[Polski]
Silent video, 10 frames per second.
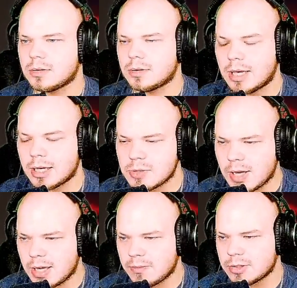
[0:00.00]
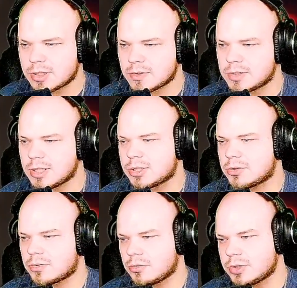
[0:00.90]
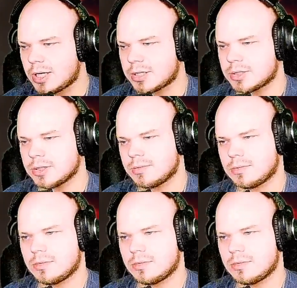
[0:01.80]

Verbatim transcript: Nie śmiejmy się z dzieci, to są dzieci.